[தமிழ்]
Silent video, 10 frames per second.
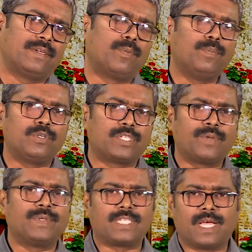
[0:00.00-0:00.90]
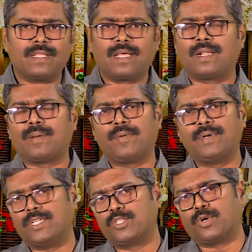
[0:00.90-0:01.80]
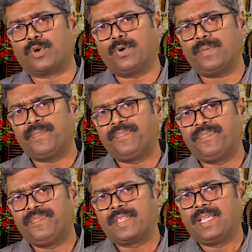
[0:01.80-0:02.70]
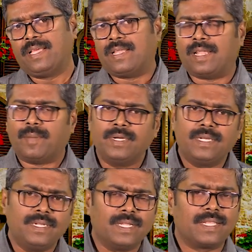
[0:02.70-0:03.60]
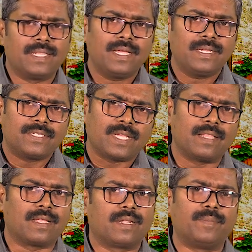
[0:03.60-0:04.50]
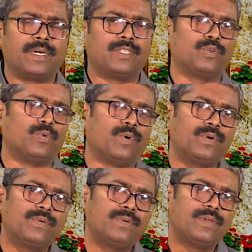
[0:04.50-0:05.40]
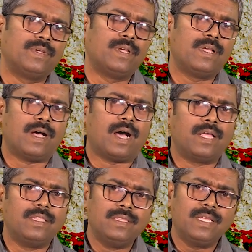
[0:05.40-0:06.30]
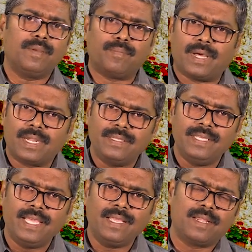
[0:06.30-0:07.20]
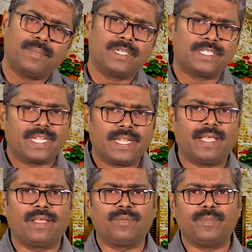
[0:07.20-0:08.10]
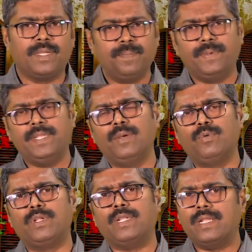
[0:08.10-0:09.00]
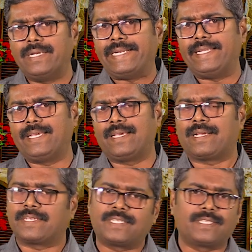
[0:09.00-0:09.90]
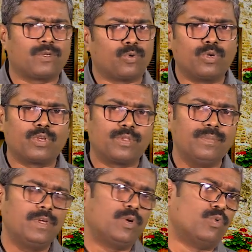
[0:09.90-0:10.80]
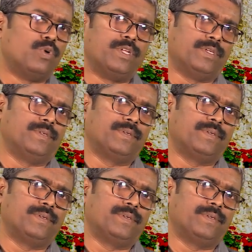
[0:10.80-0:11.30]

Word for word: ரொம்ப சர்வ எடுத்துக்கிறோம் நமக்குன்னு இருந்தால் சாதாரணமாக எடுத்துக்குவோம் அந்த மறதியே நமக்கு சில நேரம் மிகப்பெரிய ஒரு நெருக்கடியை கஷ்டத்தை கொடுக்கறதும் உண்டு